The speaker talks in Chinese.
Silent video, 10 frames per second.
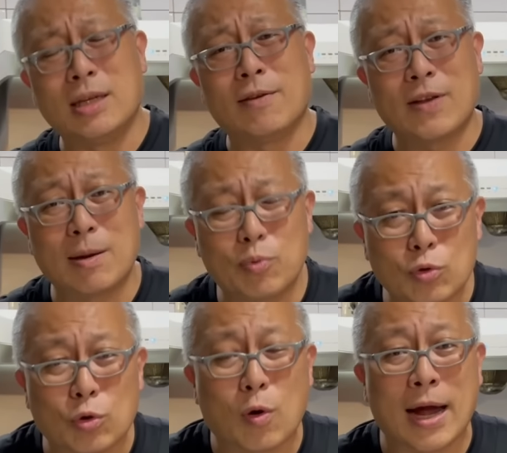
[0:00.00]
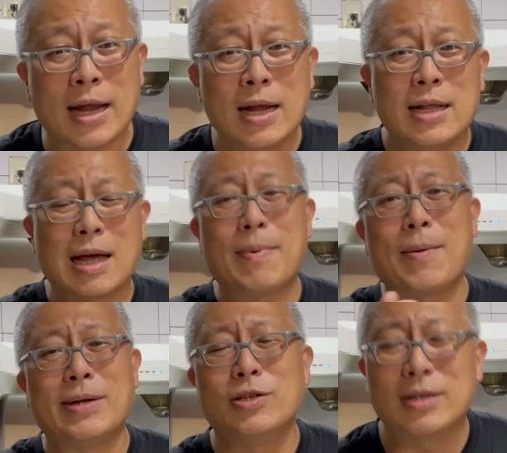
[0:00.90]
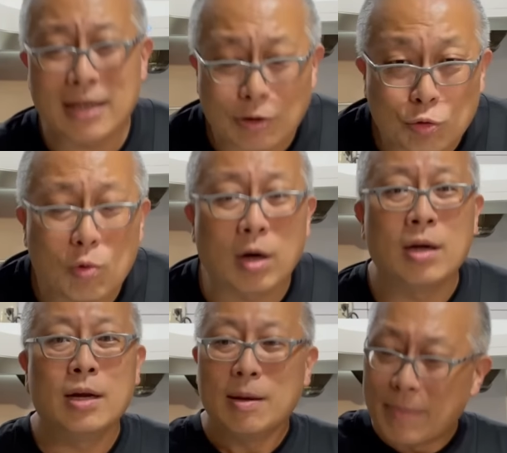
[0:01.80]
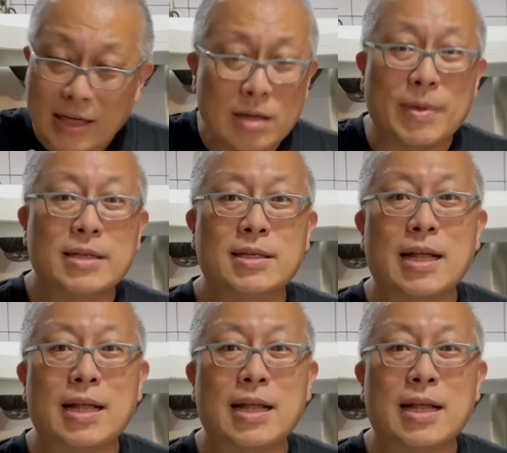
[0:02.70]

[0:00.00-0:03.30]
也非常不愉快。”他爸爸就跟他说：“没事没事，